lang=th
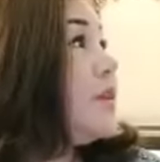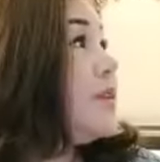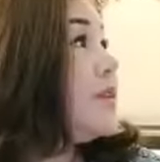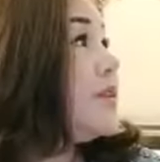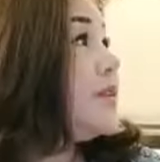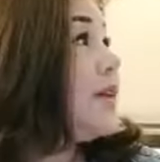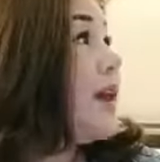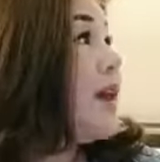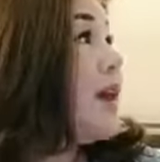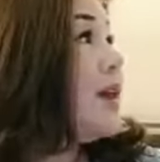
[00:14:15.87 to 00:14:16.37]

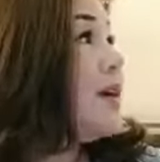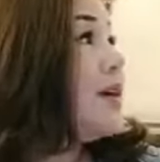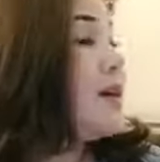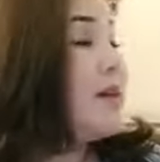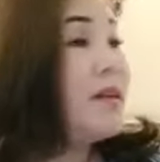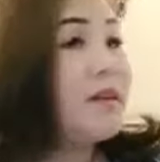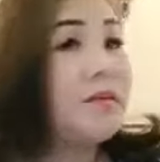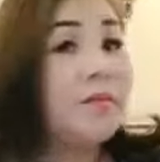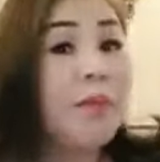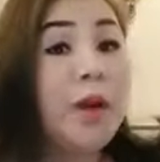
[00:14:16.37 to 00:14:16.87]
นะ
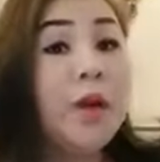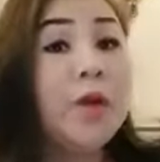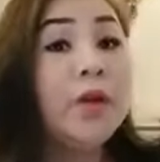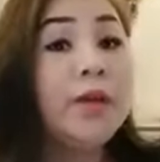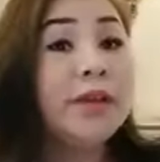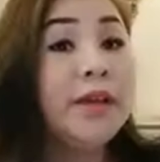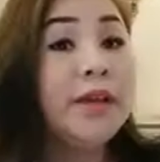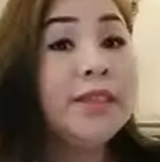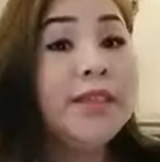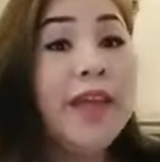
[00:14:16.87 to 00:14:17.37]
บางค
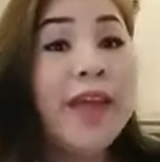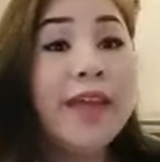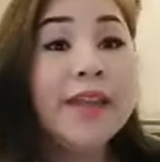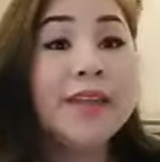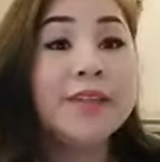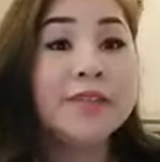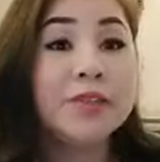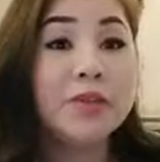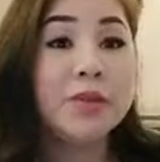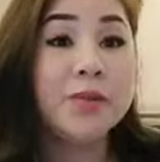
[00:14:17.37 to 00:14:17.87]
นก็เต้น
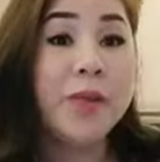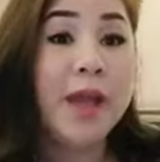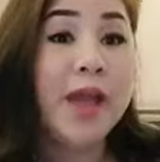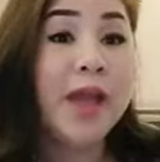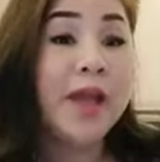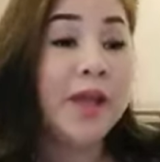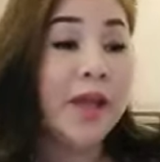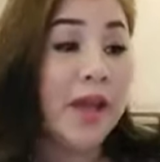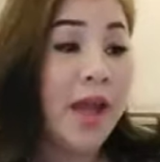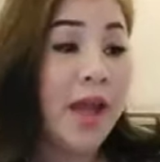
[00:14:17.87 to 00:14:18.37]
ถูกไหม
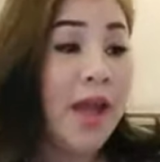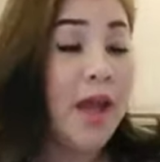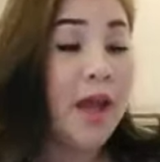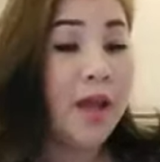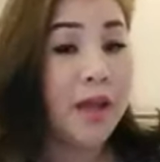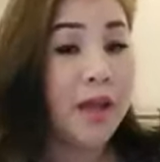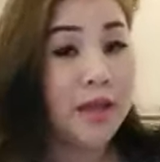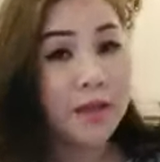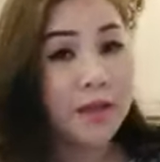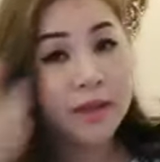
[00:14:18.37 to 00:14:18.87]
อ่า
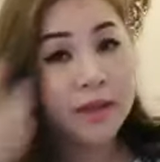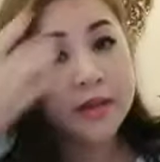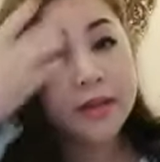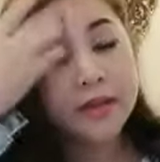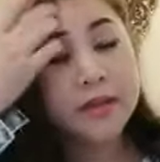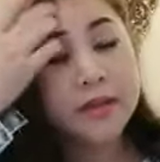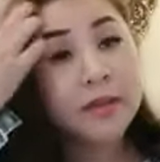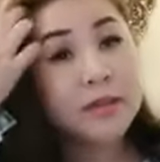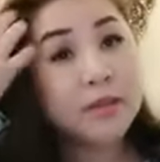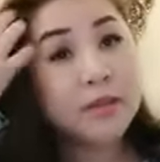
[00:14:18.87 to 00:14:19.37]

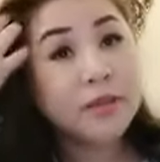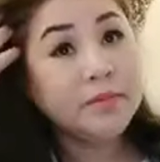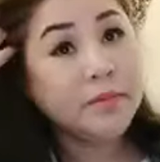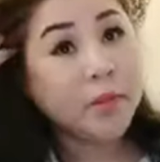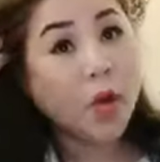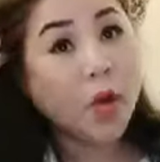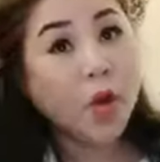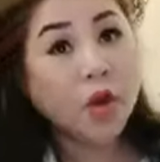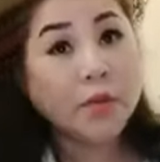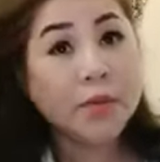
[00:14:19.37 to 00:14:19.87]
หรือ
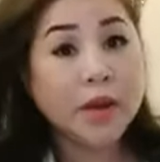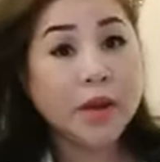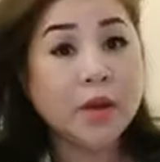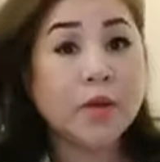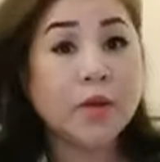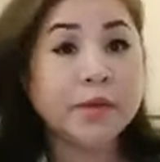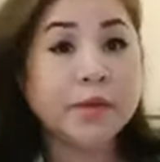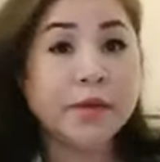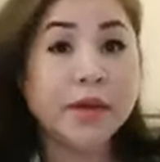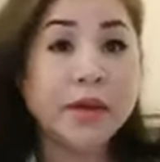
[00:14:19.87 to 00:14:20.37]
โค้ดบาง
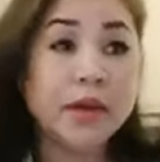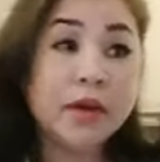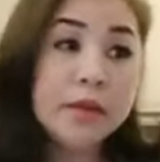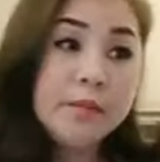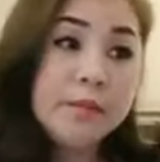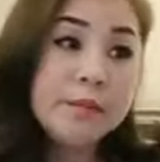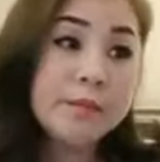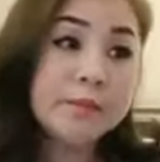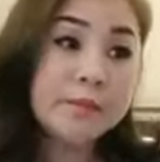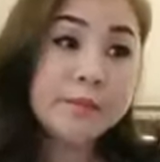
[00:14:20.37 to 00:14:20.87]
คน เออ
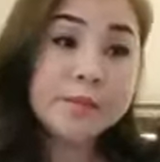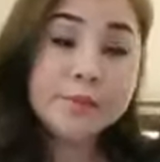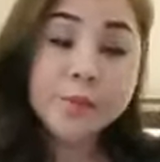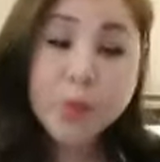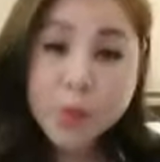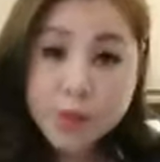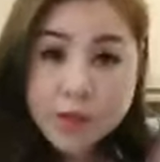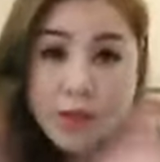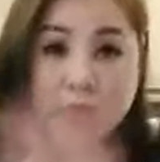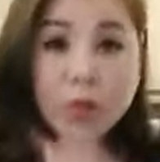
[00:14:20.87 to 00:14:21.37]

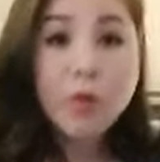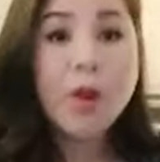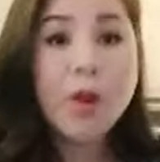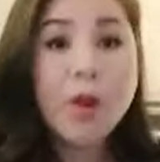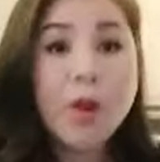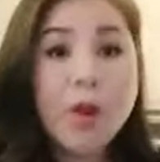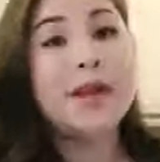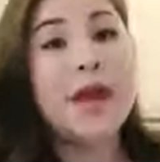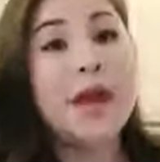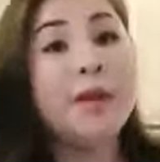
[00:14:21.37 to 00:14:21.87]
พูดเรื่อง
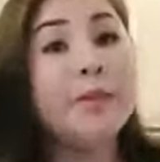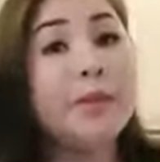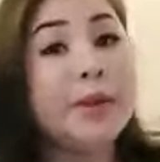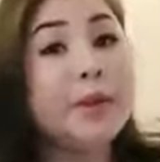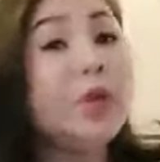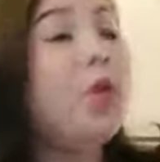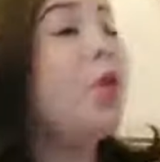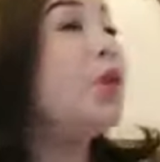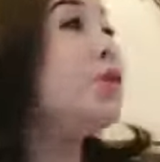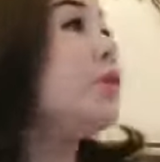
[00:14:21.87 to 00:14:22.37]
ความรัก เป็น
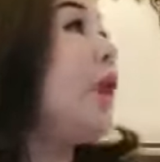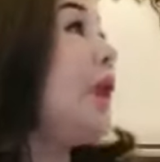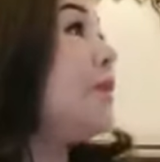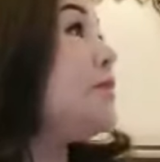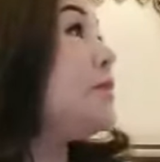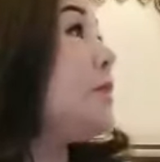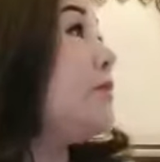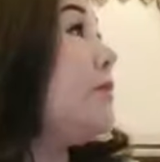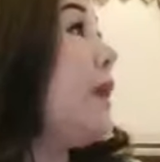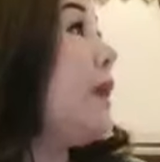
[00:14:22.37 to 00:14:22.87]
โค้ดความ
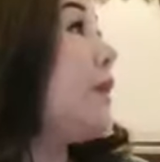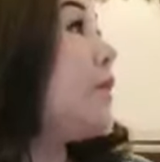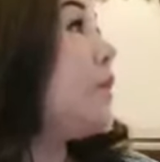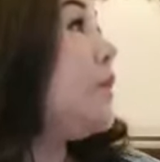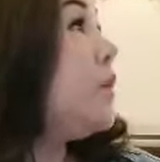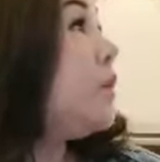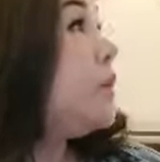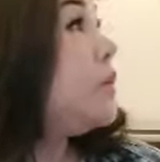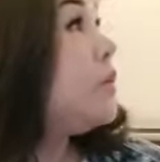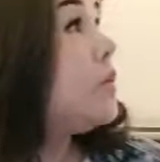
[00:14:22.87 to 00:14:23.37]
สัมพันธ์
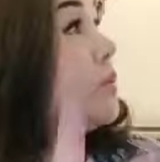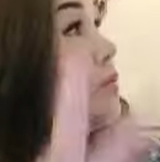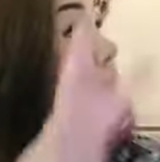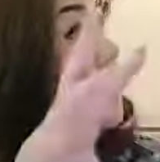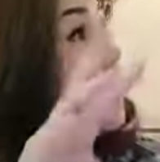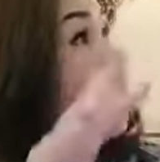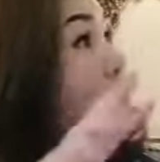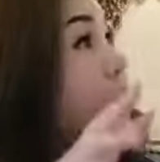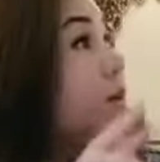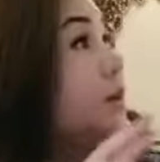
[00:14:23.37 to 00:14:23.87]
ก็รูด
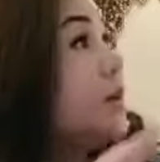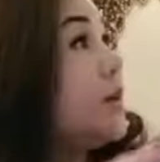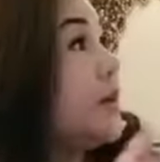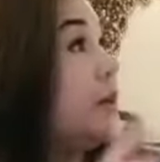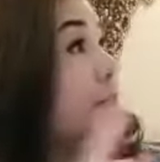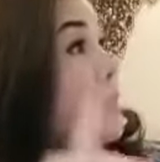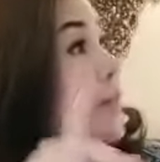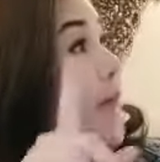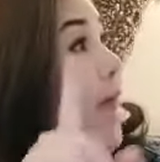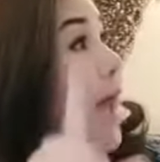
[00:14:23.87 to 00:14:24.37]
พูดเรื่อ
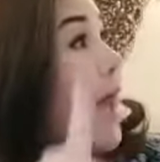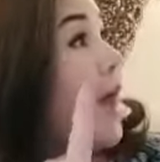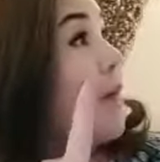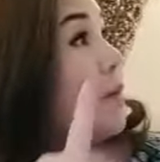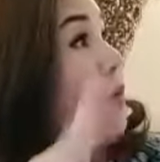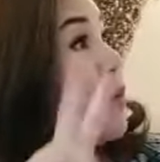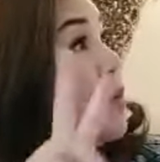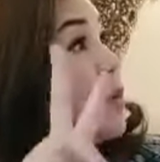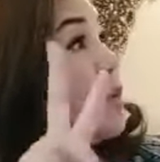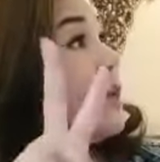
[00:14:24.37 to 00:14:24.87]
งยา
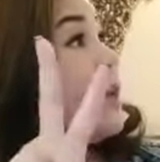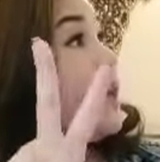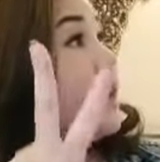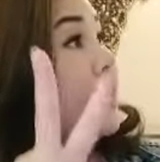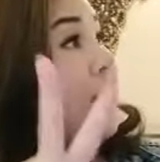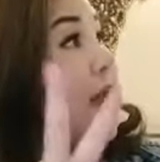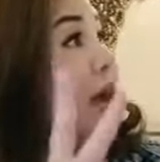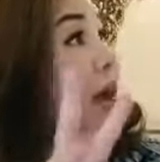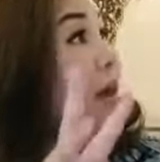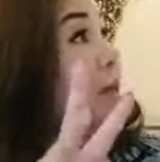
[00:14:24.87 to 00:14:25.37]
พูดเรื่อง
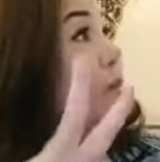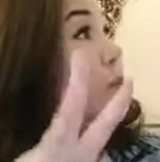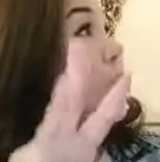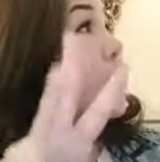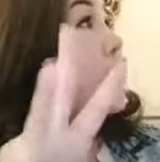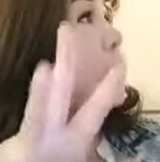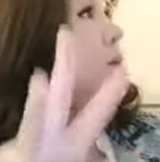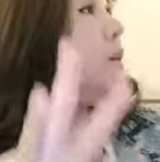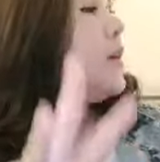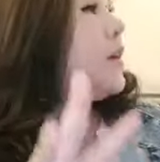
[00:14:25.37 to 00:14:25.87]
รัก พู
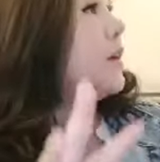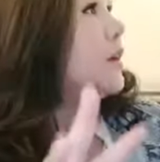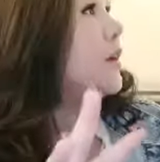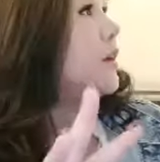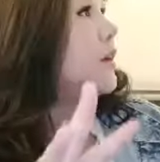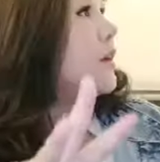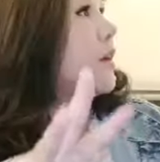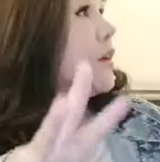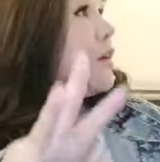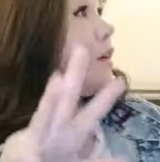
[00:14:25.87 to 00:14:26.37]
ดเรื่องเลิก